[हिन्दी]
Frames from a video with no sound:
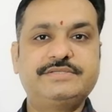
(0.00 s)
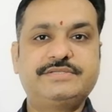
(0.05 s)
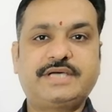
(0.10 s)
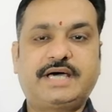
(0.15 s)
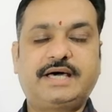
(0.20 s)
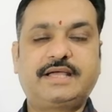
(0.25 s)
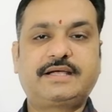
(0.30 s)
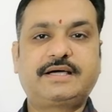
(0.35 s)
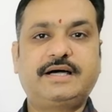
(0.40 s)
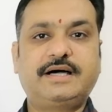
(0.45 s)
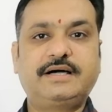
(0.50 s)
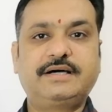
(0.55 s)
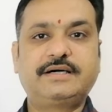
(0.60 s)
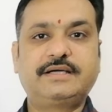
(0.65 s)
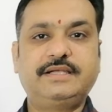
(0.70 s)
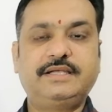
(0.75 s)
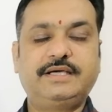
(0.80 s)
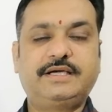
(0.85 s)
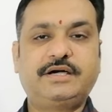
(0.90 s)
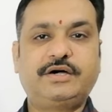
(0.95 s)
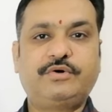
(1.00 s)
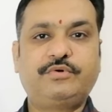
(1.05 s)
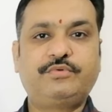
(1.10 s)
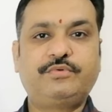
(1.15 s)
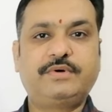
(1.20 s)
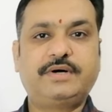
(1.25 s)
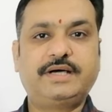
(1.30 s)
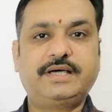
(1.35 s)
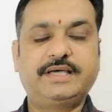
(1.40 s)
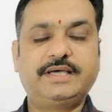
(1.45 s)
चार का अंक लिखा
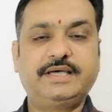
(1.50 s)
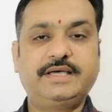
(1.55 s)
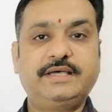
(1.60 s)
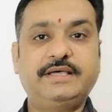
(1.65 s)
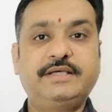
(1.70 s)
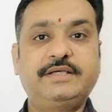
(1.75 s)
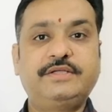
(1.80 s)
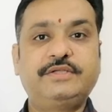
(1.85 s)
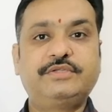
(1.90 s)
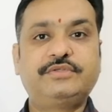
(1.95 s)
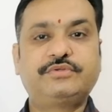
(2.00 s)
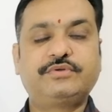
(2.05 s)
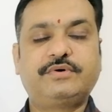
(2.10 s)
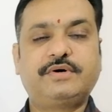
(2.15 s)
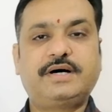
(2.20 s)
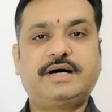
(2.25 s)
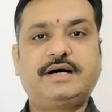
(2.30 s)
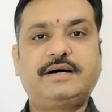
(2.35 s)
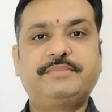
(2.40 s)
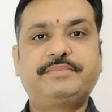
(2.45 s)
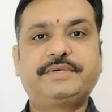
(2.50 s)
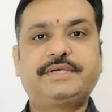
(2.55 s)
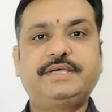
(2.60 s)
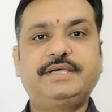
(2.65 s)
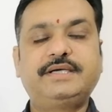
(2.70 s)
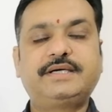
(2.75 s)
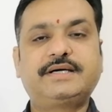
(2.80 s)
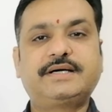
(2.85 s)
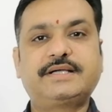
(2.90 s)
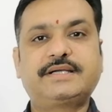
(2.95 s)
हुआ है तो
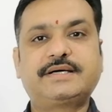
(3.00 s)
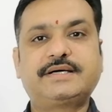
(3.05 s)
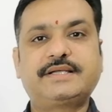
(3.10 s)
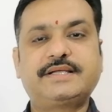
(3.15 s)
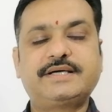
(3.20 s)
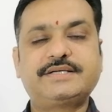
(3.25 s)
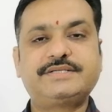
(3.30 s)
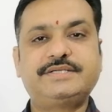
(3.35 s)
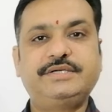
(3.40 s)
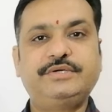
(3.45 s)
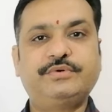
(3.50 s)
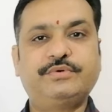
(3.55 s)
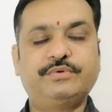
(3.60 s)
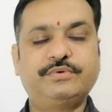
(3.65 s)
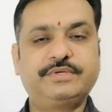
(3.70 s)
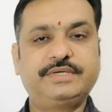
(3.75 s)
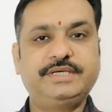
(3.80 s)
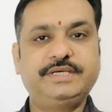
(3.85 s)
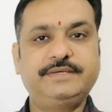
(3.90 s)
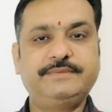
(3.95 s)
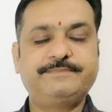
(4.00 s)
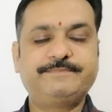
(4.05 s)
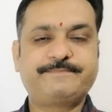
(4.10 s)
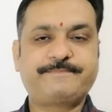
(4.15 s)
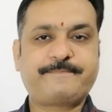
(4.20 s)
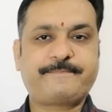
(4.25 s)
आपकी कर्क राशि होगी